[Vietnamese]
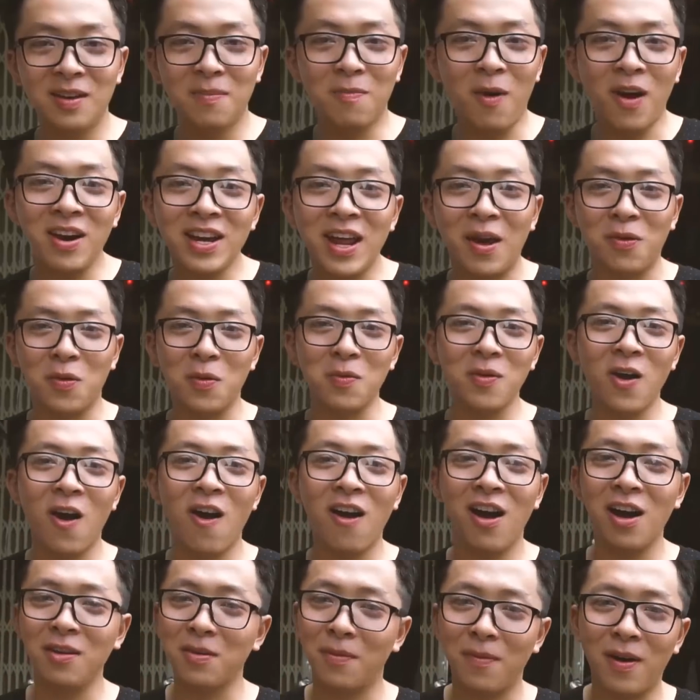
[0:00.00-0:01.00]
Món nào cũng
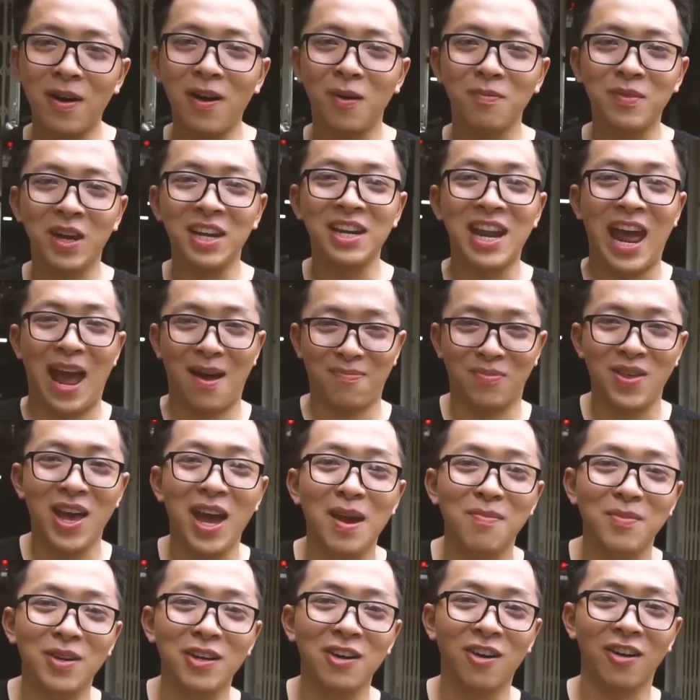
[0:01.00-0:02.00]
ngon hết rồi, bà không thể nạp
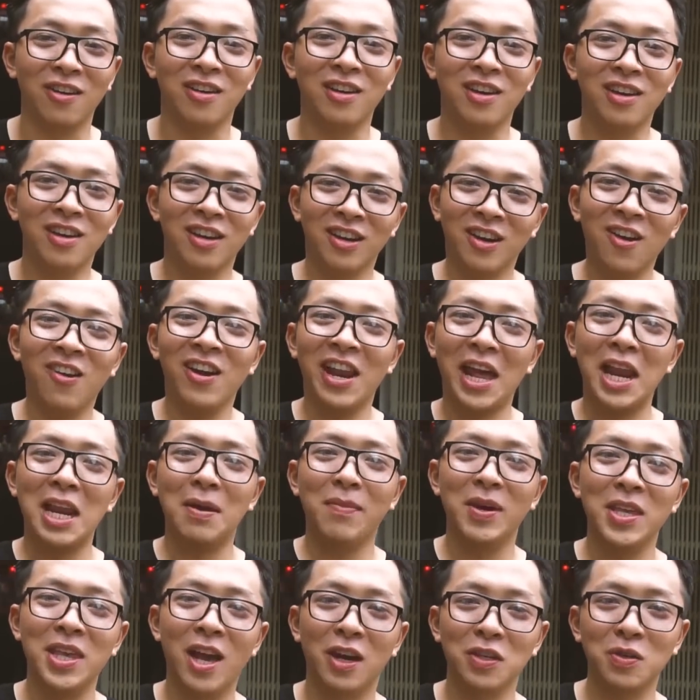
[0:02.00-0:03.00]
thêm nữa rồi. Có lẽ
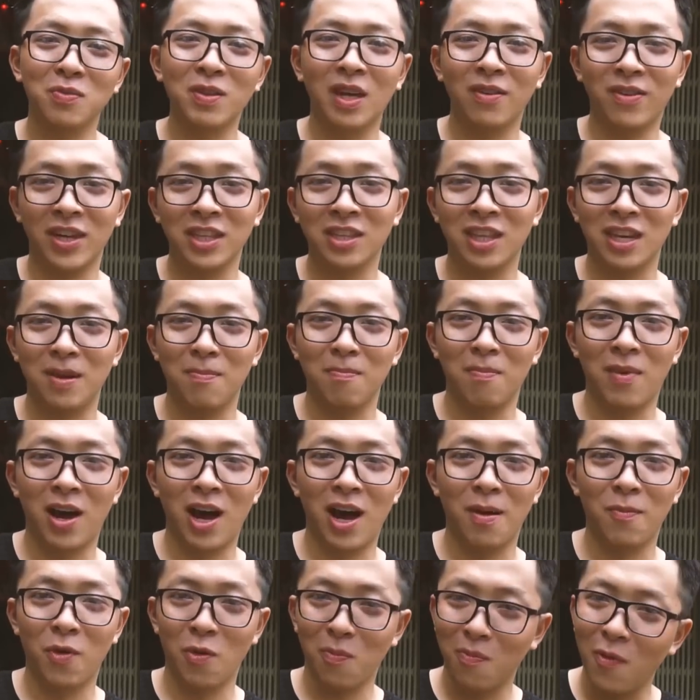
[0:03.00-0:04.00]
là bây giờ chúng ta phải tìm
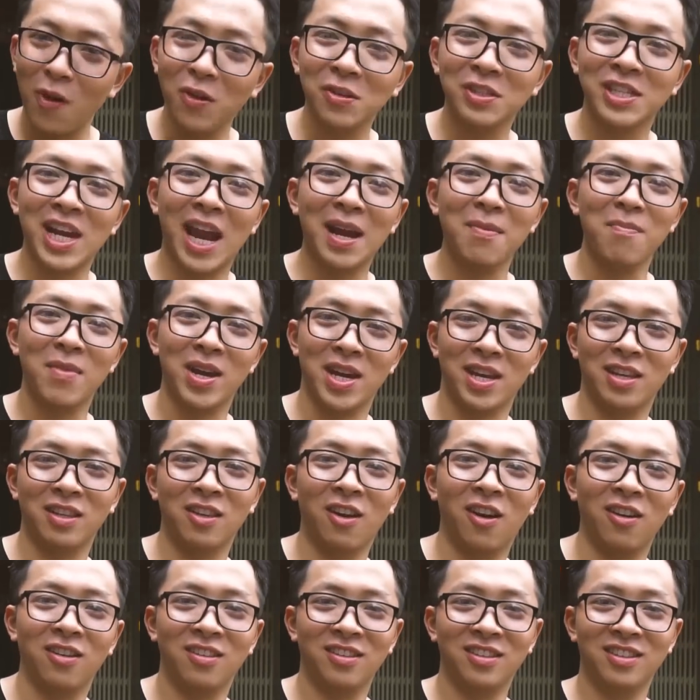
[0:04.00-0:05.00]
một món tráng miệng
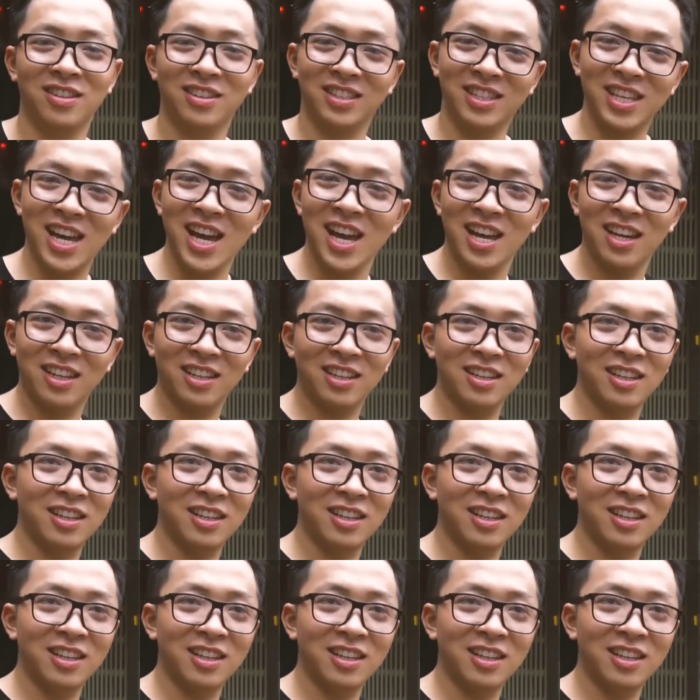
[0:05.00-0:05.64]
thôi nha.